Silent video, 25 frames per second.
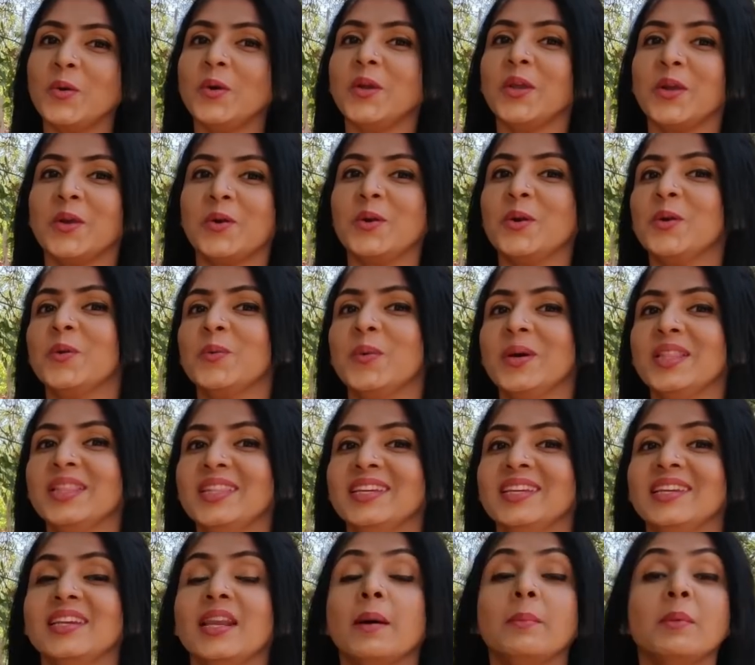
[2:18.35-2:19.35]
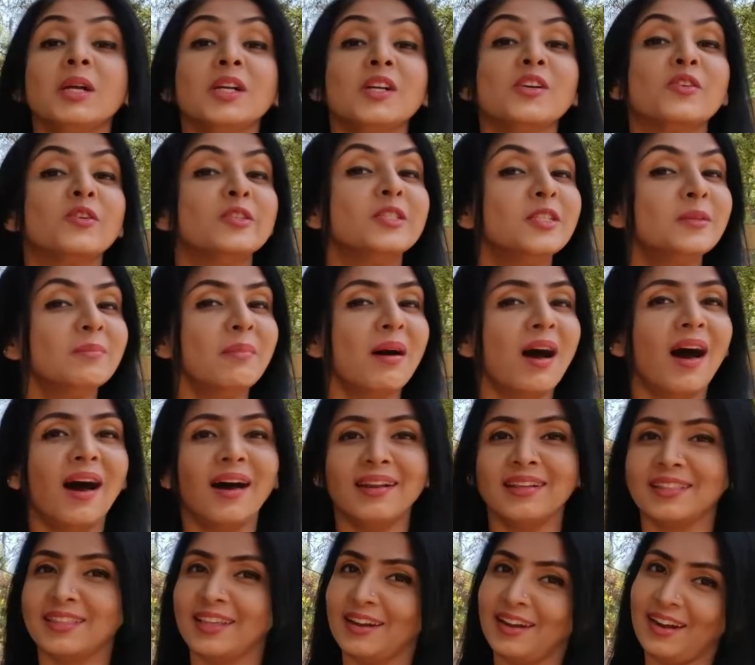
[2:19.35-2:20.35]
கூட்டிக் கொண்டு வந்து நமக்கு கொஞ்சம்
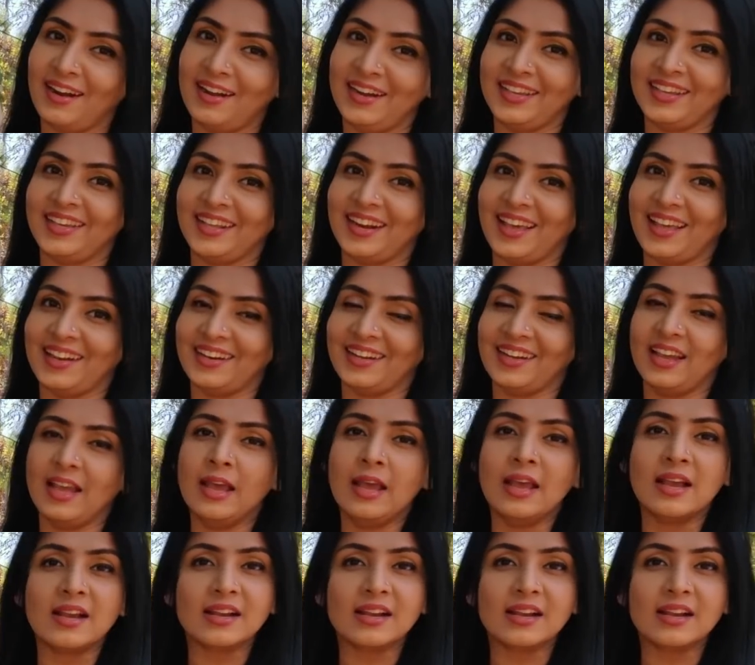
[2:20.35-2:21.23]
ஆறுதல் அளிக்கிறாரு